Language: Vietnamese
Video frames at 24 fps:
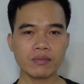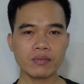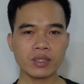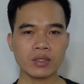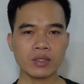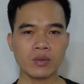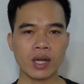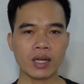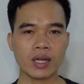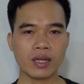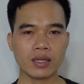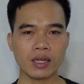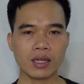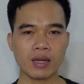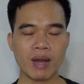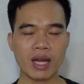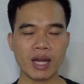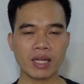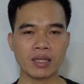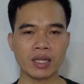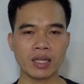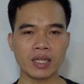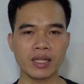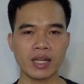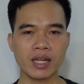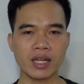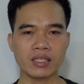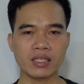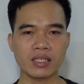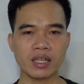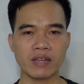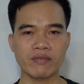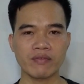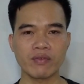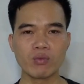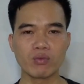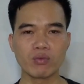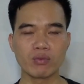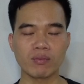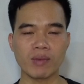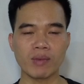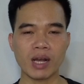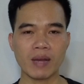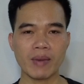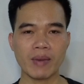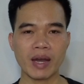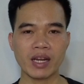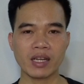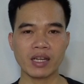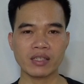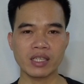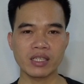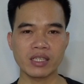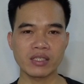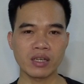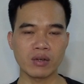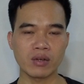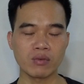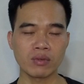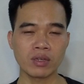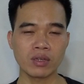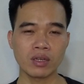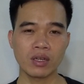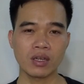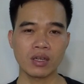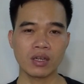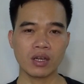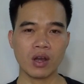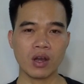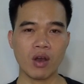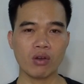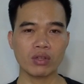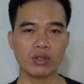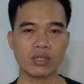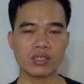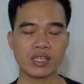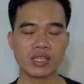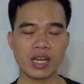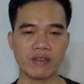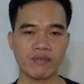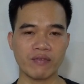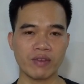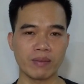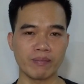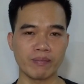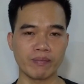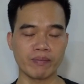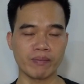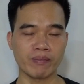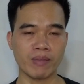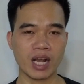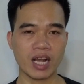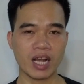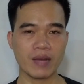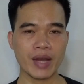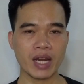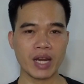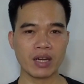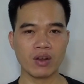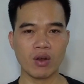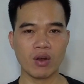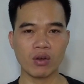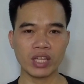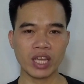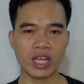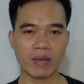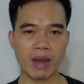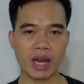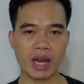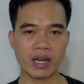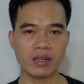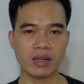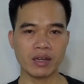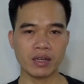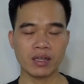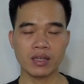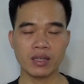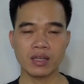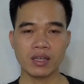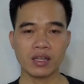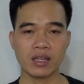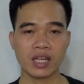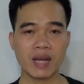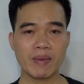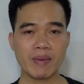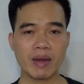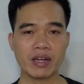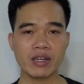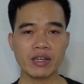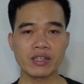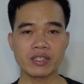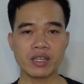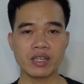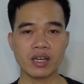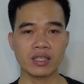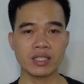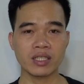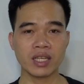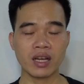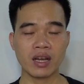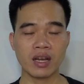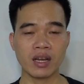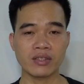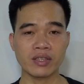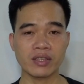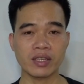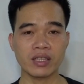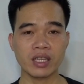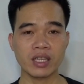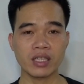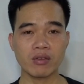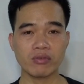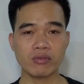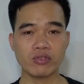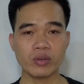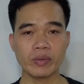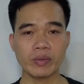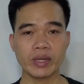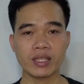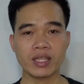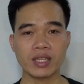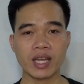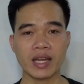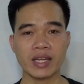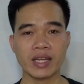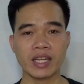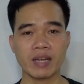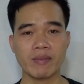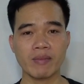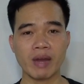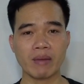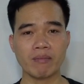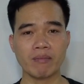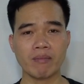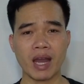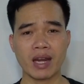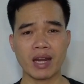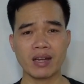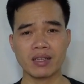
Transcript: hoặc các bạn thấy là những cái vùng mà các bạn đang sinh sống có những sản phẩm mà các bạn có thể bán được các bạn đừng sợ nhá ở trên tiktok shop hiện tại thì các bạn bán